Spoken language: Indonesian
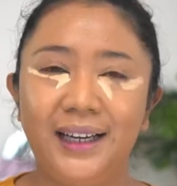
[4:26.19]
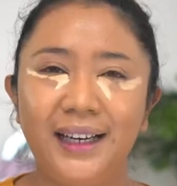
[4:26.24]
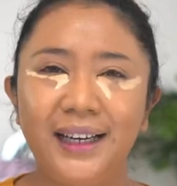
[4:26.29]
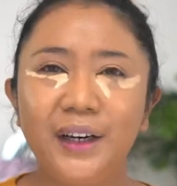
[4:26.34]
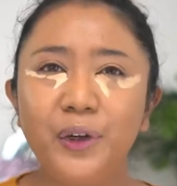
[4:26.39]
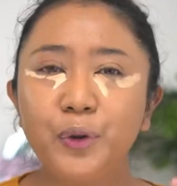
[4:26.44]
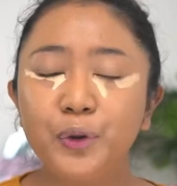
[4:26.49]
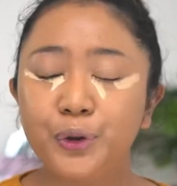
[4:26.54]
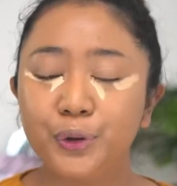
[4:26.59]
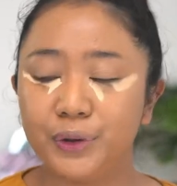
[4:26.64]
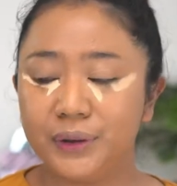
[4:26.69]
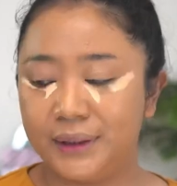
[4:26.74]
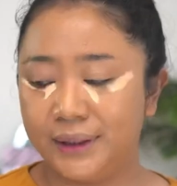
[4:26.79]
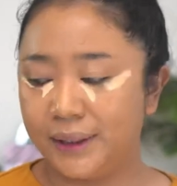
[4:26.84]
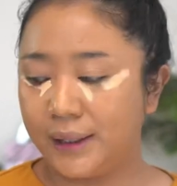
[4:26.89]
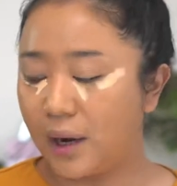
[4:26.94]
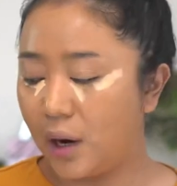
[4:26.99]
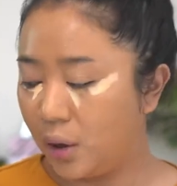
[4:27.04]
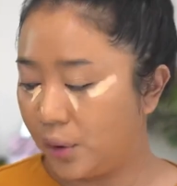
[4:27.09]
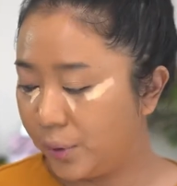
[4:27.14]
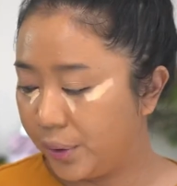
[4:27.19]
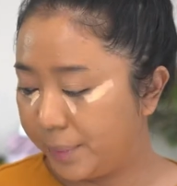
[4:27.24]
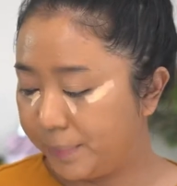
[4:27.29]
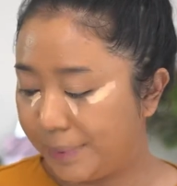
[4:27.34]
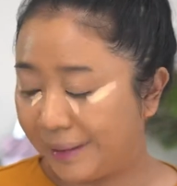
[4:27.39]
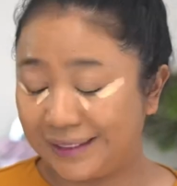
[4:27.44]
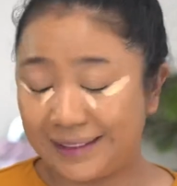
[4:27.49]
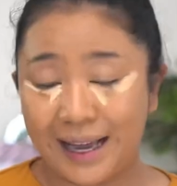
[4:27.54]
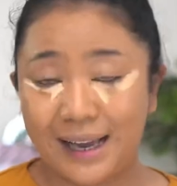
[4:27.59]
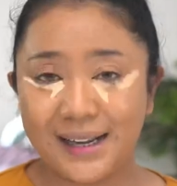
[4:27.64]
Ini lucu sih kalau
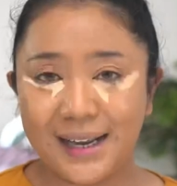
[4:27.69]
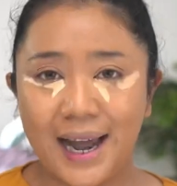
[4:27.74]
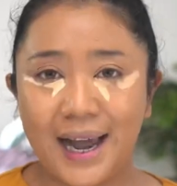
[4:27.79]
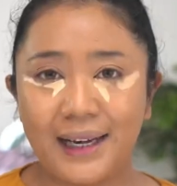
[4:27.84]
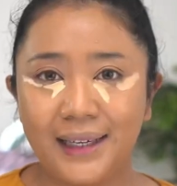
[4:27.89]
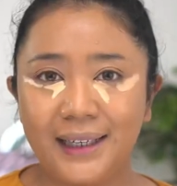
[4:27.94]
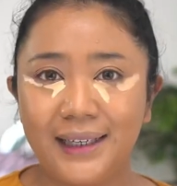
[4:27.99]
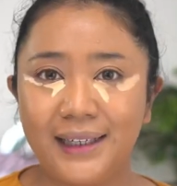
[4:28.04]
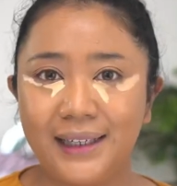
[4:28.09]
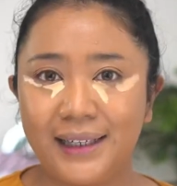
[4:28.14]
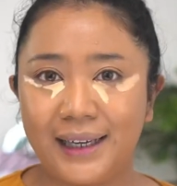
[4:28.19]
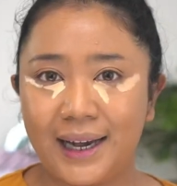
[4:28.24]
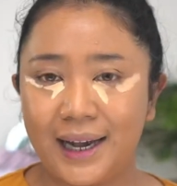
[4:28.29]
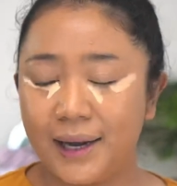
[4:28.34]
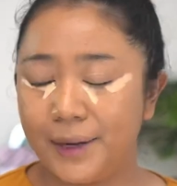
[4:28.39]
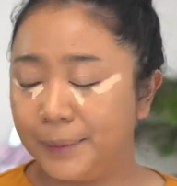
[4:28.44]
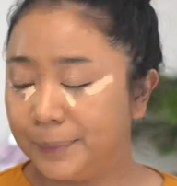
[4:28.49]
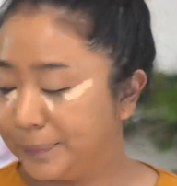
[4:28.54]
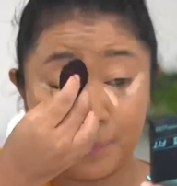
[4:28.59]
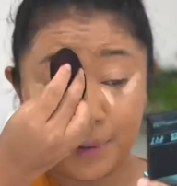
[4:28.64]
pertanyaan ini ya.